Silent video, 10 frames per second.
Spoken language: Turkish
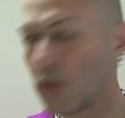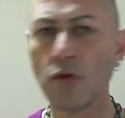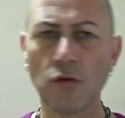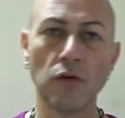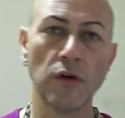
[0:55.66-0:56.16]
günü
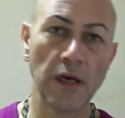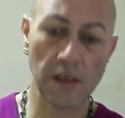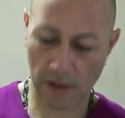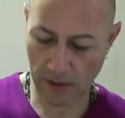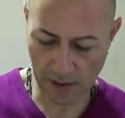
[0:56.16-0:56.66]
gününe
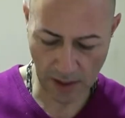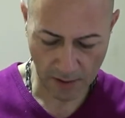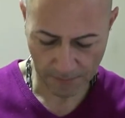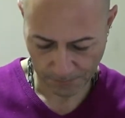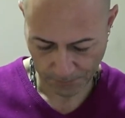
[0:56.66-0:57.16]
size
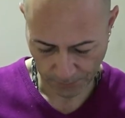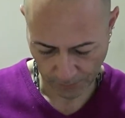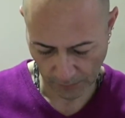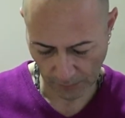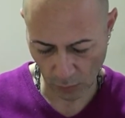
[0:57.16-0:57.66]

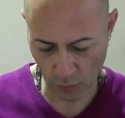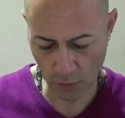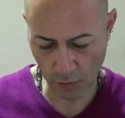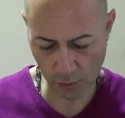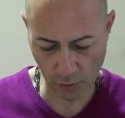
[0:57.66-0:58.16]

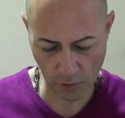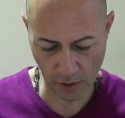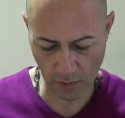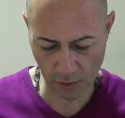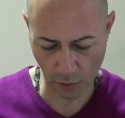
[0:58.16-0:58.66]
günlük süt
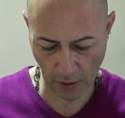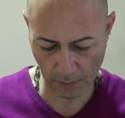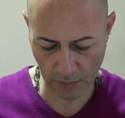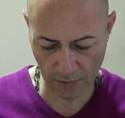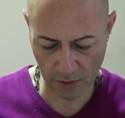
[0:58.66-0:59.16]
gibi şu
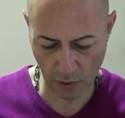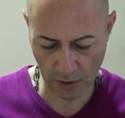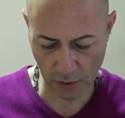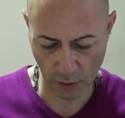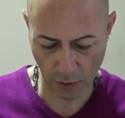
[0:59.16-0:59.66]
an bir video
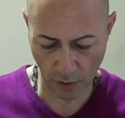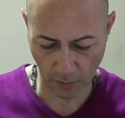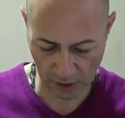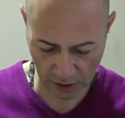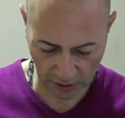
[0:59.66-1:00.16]

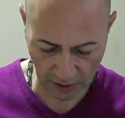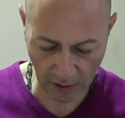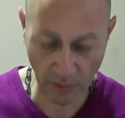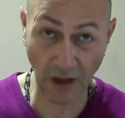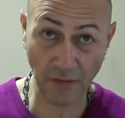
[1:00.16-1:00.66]
yetiştiriyorum. Aşağıda
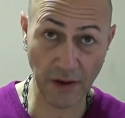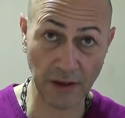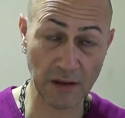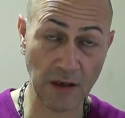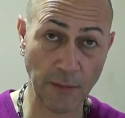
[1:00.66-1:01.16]
da bir yandan
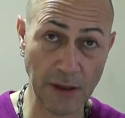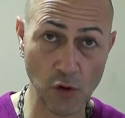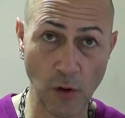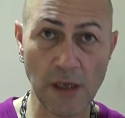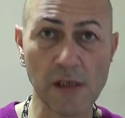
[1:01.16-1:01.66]
Adıyaman
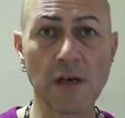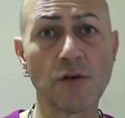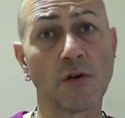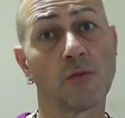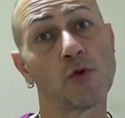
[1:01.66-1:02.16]
civara
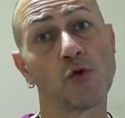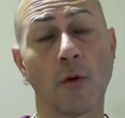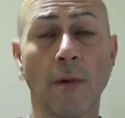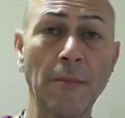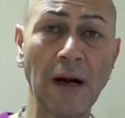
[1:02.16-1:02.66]
sarıyorum.
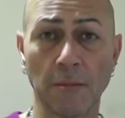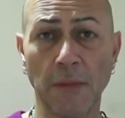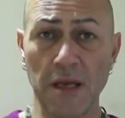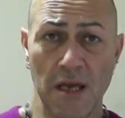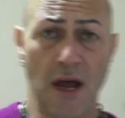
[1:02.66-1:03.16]
Kusuruma
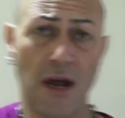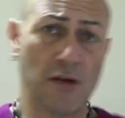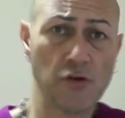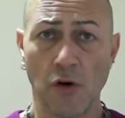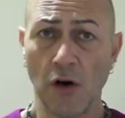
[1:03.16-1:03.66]
bakmayın
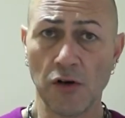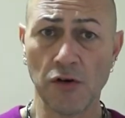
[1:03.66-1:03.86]
yani şöyle